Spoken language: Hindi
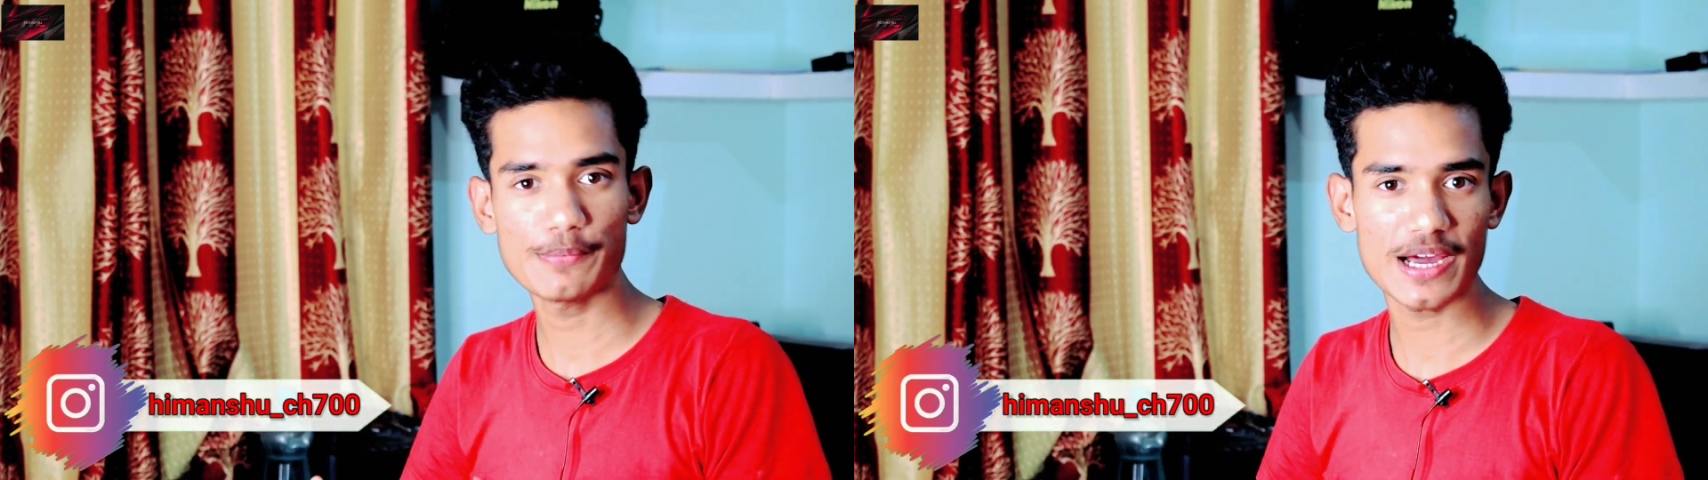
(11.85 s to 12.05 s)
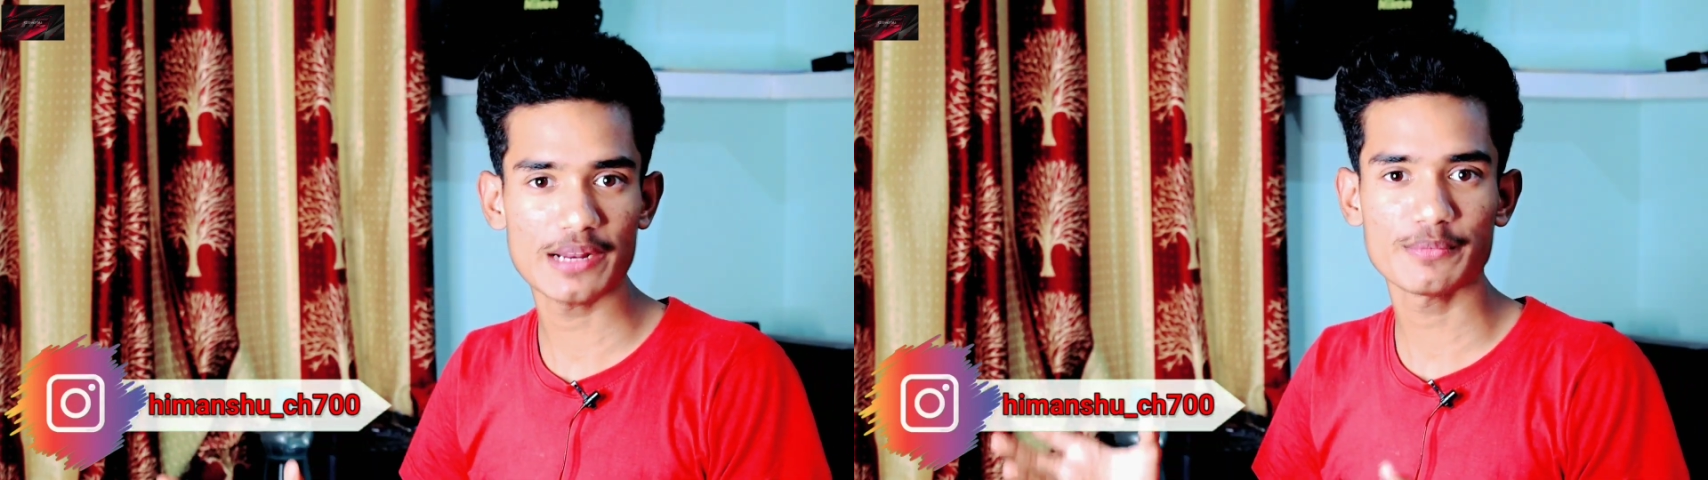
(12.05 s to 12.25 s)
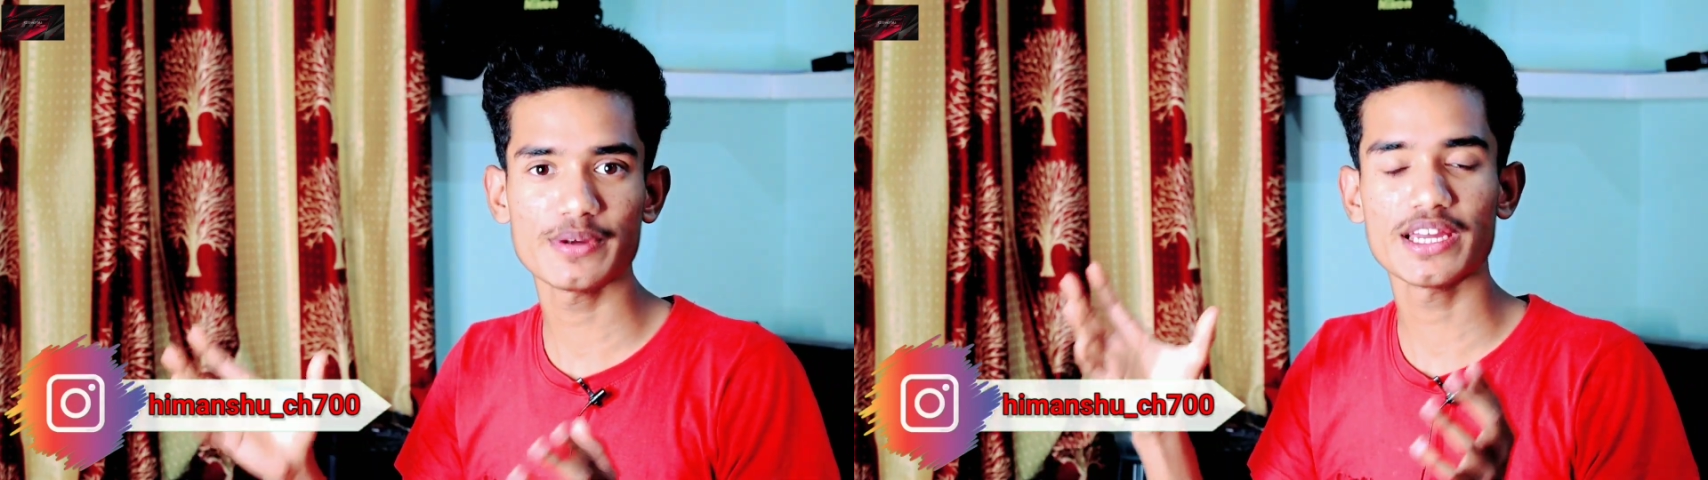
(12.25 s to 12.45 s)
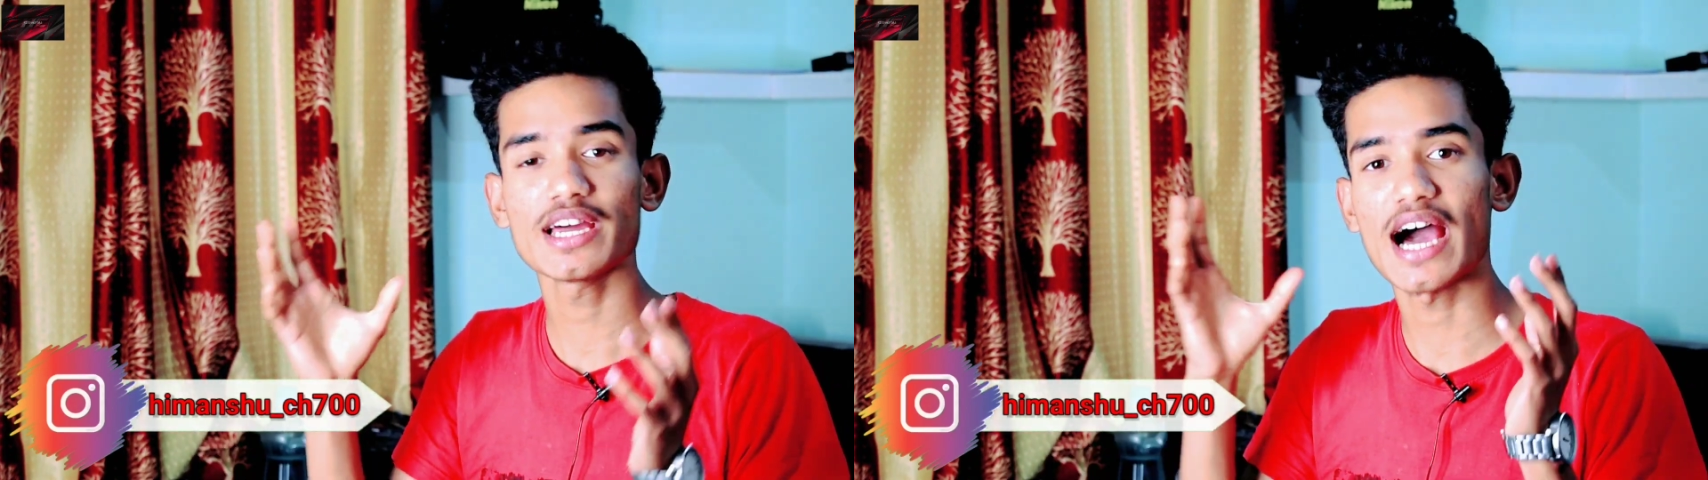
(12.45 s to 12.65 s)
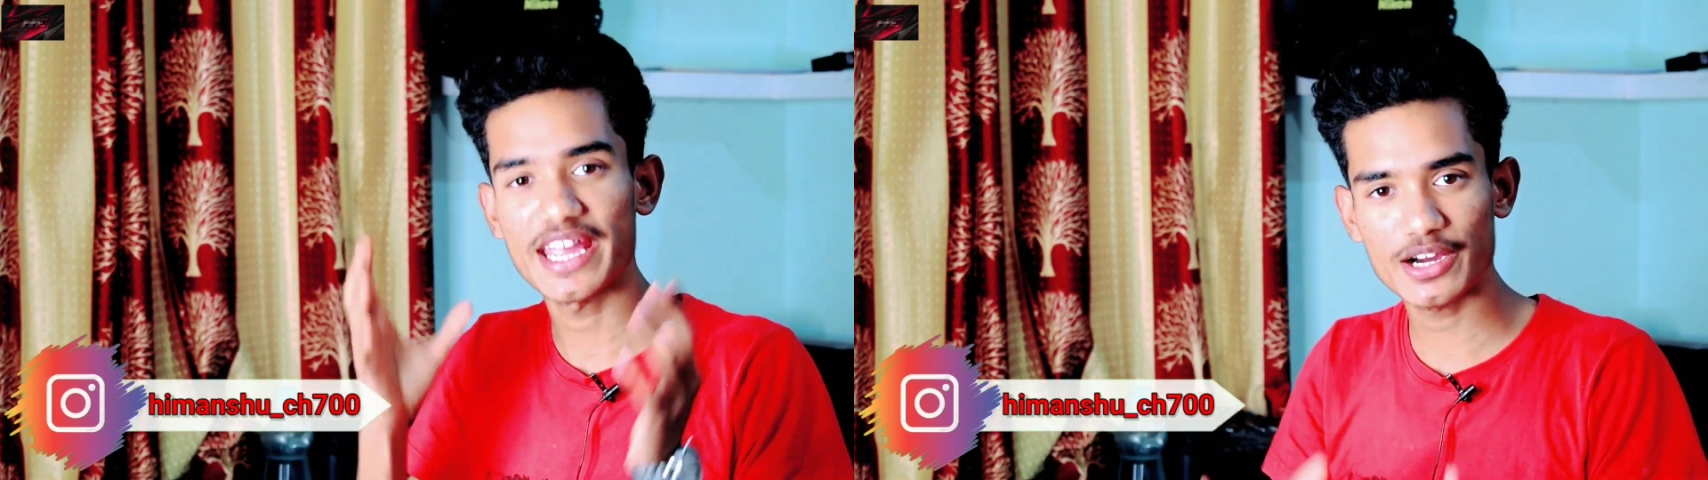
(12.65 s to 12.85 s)
फ्री फायर
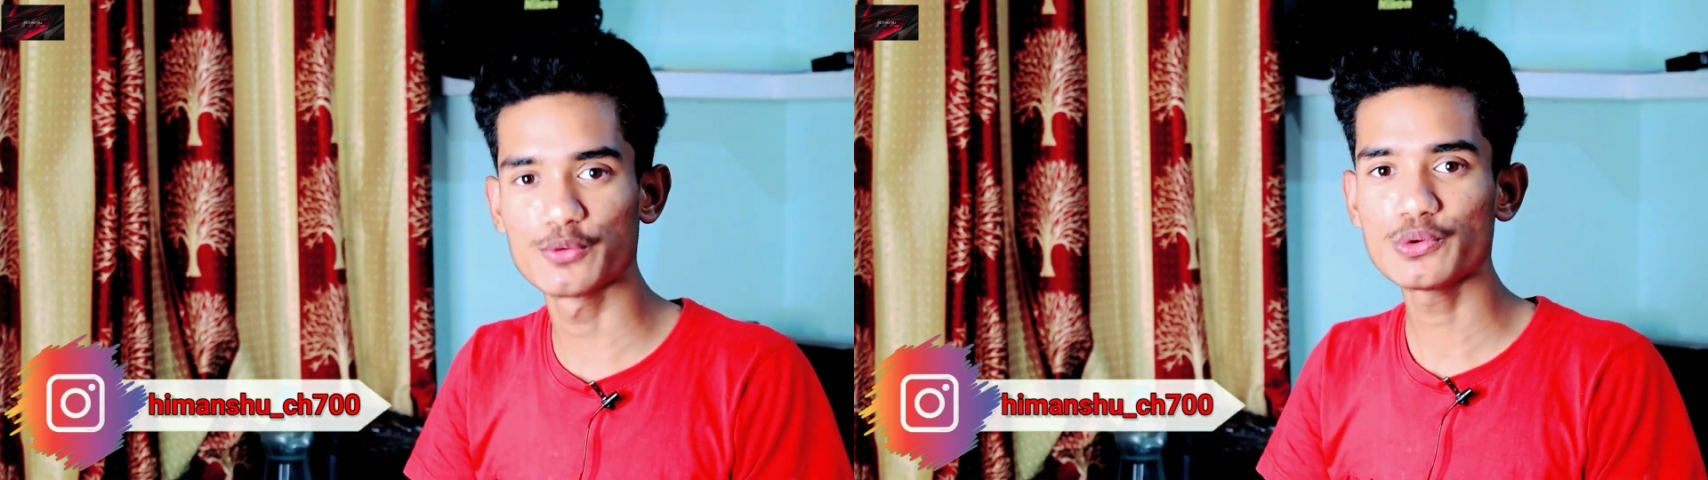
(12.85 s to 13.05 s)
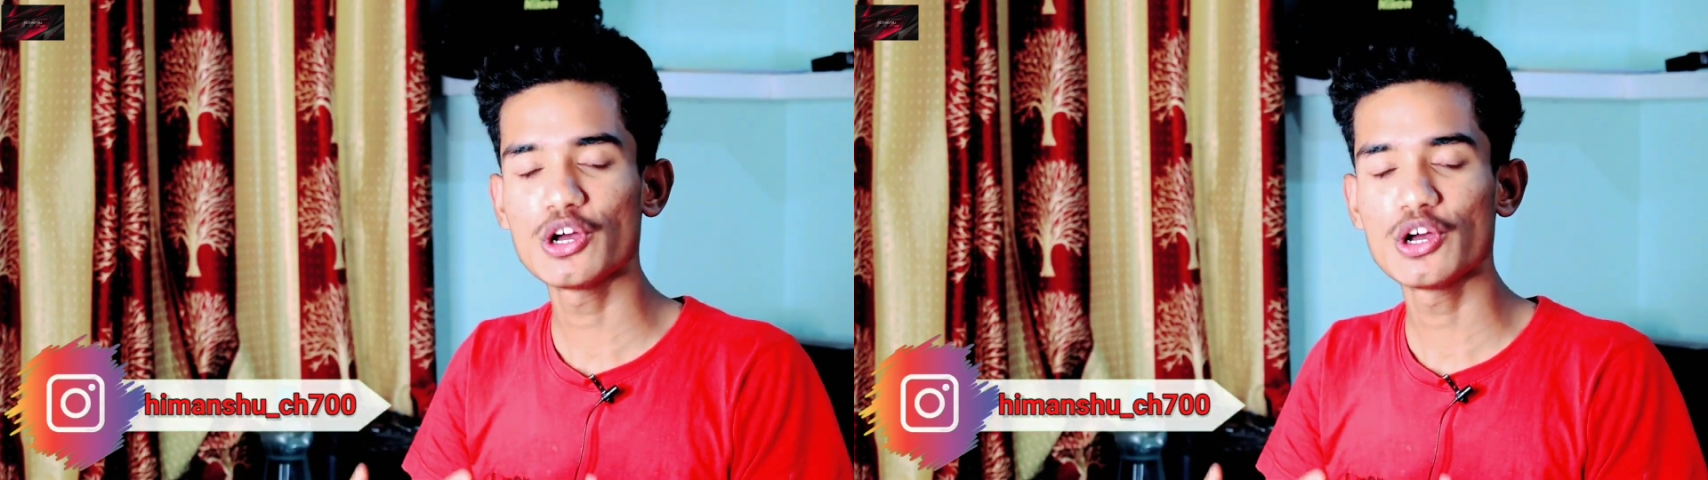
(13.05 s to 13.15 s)
में आया हूँ